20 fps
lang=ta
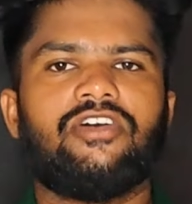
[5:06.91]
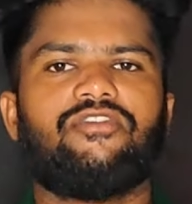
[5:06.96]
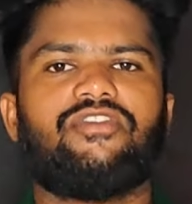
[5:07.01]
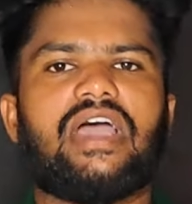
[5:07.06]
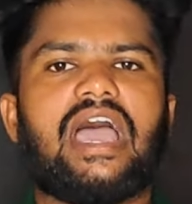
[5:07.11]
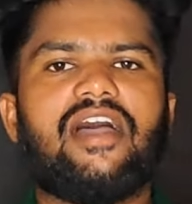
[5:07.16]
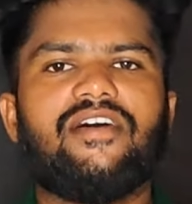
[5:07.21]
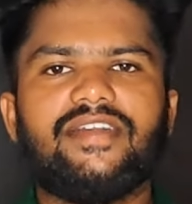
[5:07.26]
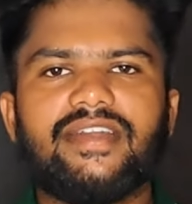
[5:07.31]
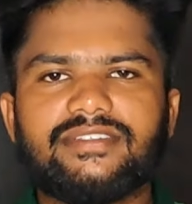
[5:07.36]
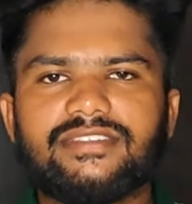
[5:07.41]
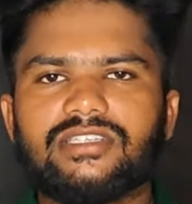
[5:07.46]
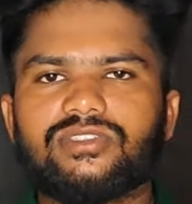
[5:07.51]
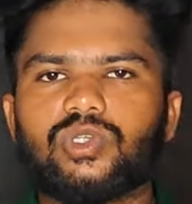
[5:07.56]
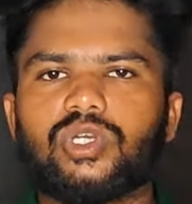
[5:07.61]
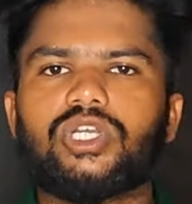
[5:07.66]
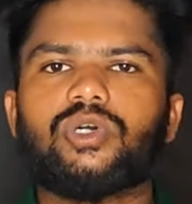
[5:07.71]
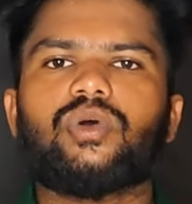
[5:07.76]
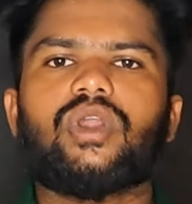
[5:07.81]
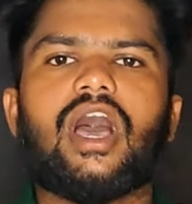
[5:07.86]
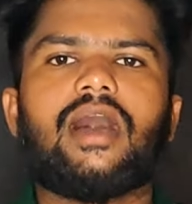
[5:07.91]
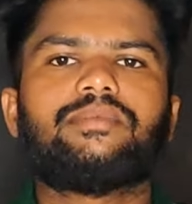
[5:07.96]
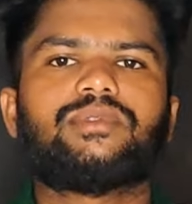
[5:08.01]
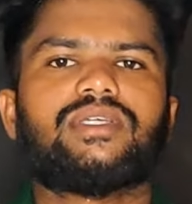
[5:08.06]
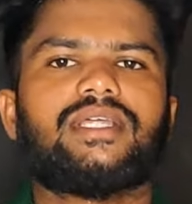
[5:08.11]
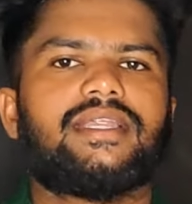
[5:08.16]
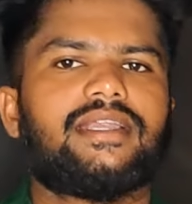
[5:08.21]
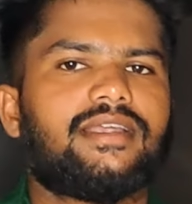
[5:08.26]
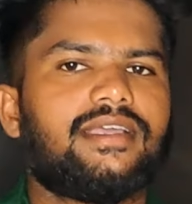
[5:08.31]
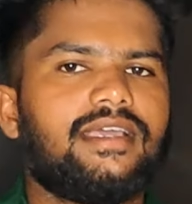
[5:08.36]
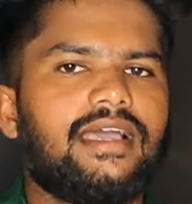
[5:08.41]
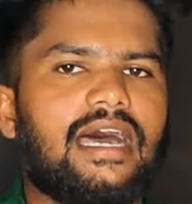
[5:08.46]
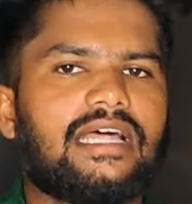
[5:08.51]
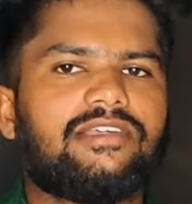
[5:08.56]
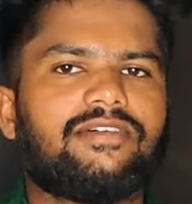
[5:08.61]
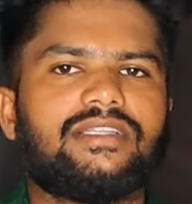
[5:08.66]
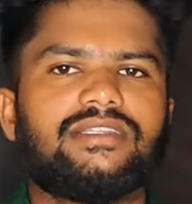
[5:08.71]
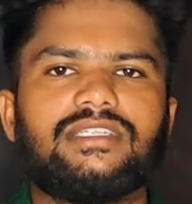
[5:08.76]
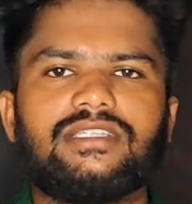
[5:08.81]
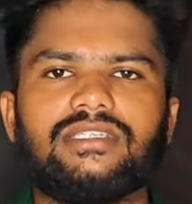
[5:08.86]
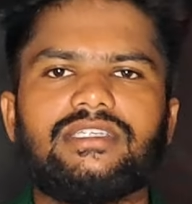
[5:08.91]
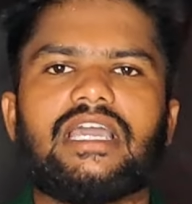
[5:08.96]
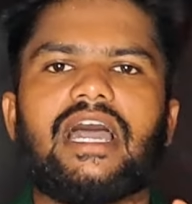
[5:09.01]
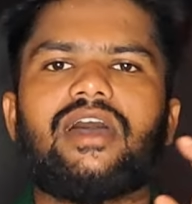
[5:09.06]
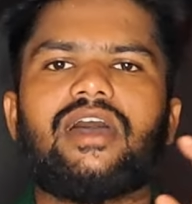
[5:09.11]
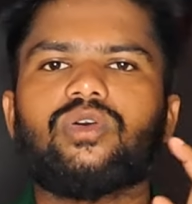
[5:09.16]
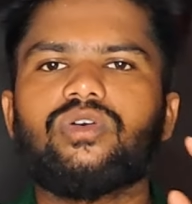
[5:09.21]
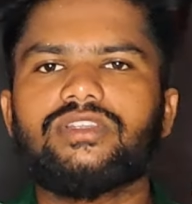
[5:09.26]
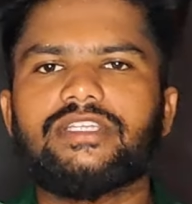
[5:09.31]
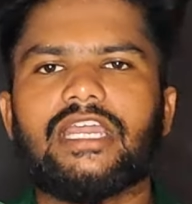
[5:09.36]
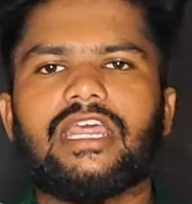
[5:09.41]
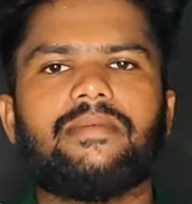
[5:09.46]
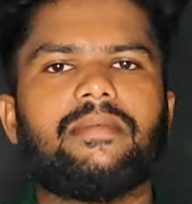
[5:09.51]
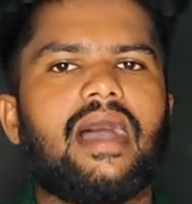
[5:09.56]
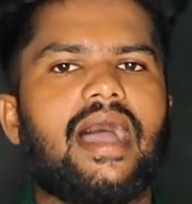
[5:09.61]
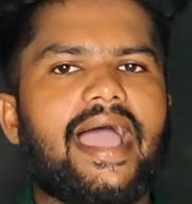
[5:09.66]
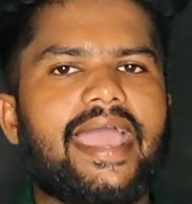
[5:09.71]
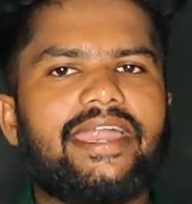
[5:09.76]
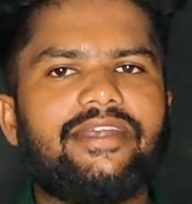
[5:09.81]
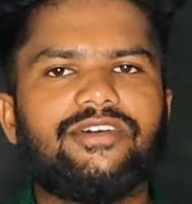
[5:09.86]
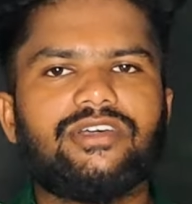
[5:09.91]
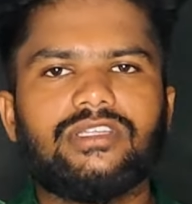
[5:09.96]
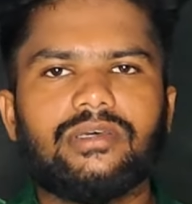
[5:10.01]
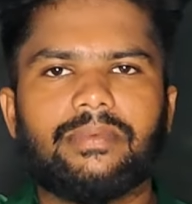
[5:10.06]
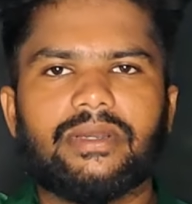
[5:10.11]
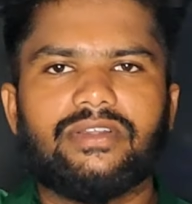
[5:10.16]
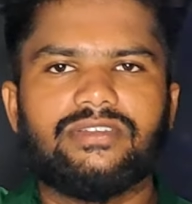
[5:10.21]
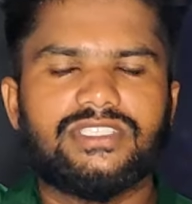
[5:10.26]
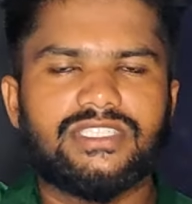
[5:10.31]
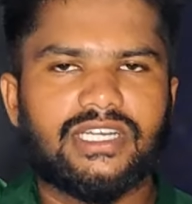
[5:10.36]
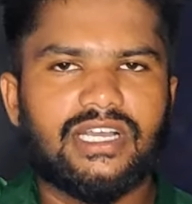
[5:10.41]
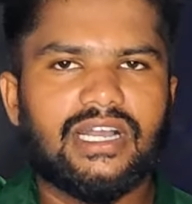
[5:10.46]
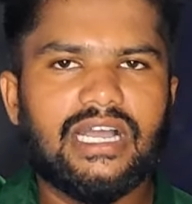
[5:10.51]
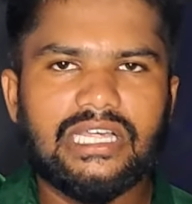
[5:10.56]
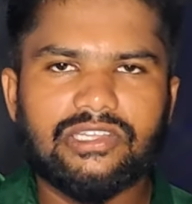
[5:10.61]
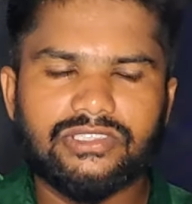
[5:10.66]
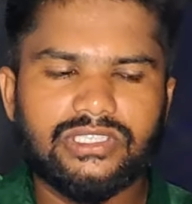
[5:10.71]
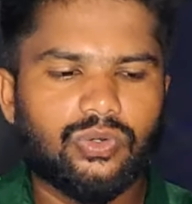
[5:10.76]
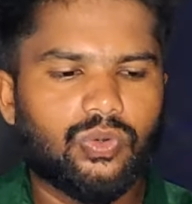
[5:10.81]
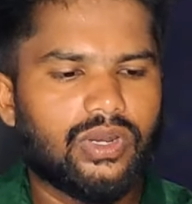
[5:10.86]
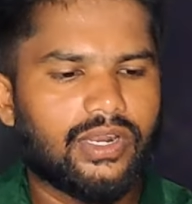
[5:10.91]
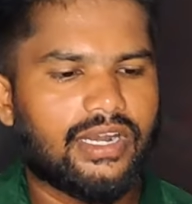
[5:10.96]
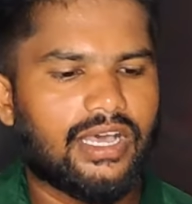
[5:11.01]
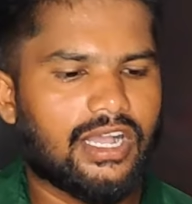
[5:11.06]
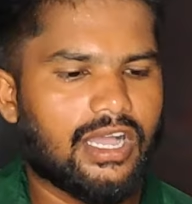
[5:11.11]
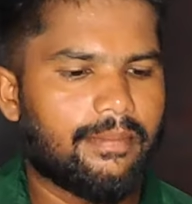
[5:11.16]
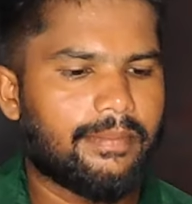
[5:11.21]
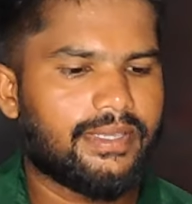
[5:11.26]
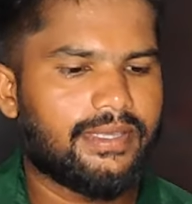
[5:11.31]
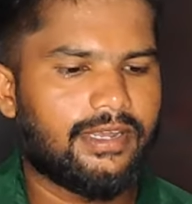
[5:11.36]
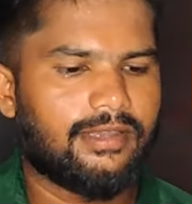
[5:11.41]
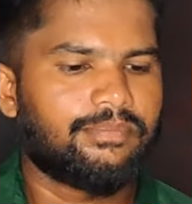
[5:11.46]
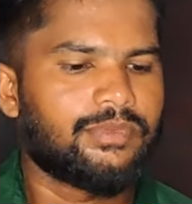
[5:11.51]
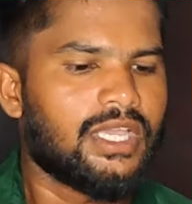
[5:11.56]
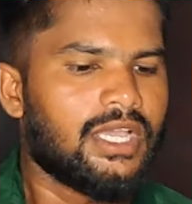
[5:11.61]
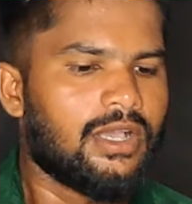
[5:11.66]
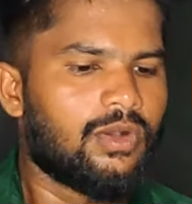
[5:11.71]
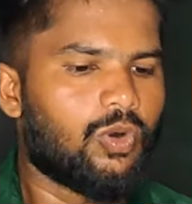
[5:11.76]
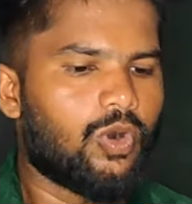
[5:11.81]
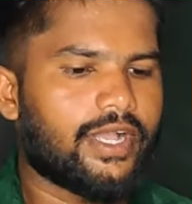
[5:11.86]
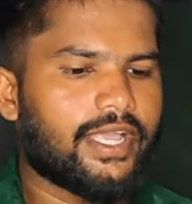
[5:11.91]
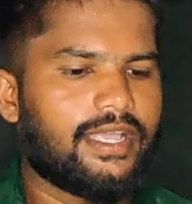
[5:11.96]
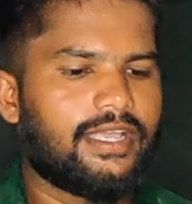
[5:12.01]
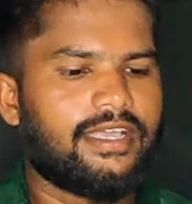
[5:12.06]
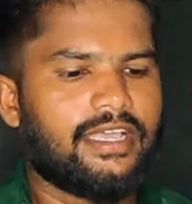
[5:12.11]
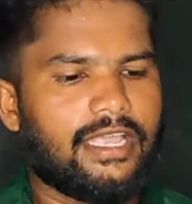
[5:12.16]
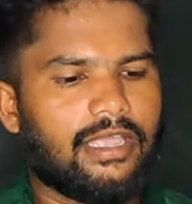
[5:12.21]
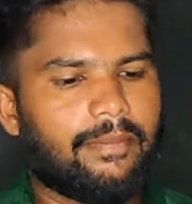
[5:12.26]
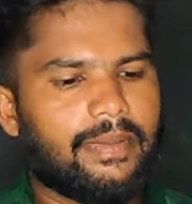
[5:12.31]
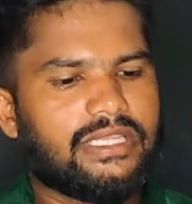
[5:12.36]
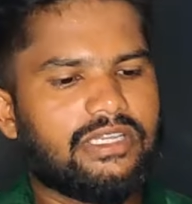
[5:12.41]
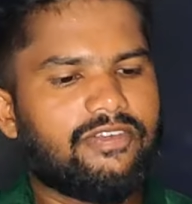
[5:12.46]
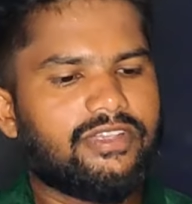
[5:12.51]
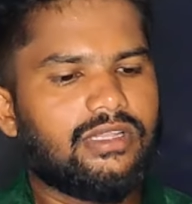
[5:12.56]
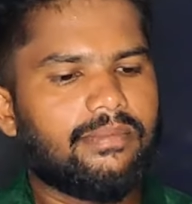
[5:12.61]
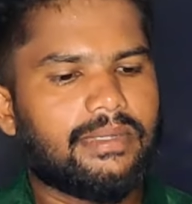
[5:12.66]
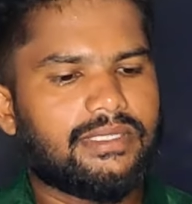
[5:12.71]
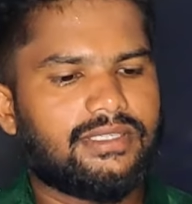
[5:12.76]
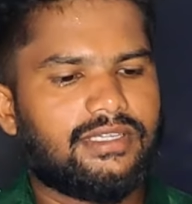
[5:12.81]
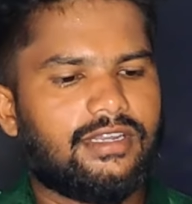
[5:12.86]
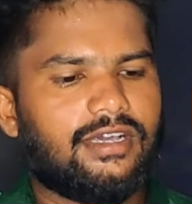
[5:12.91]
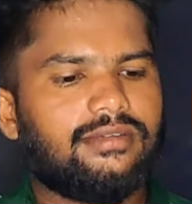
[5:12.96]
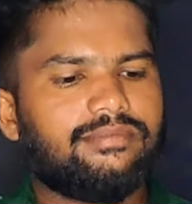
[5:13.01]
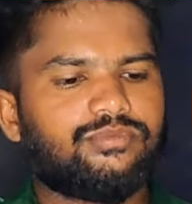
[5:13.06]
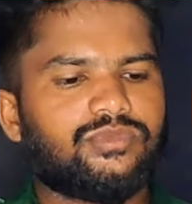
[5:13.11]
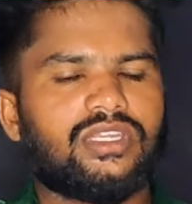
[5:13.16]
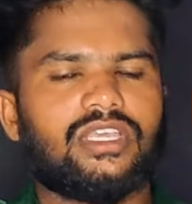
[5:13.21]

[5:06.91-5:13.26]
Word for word: ஃபேவரெட்ஸ்ன்னு சொல்லிட்டு ஒரு ஆப்ஷன் இருக்குது அது வந்து யாருக்கும் தெரியாமல் ஹைட் வந்து பண்ணி வச்சிருக்காங்க அது வந்து உங்களுக்கு நான் காமிக்கிறேன் ஓகே இப்போ இதில் வந்து பார்த்தீங்கன்னா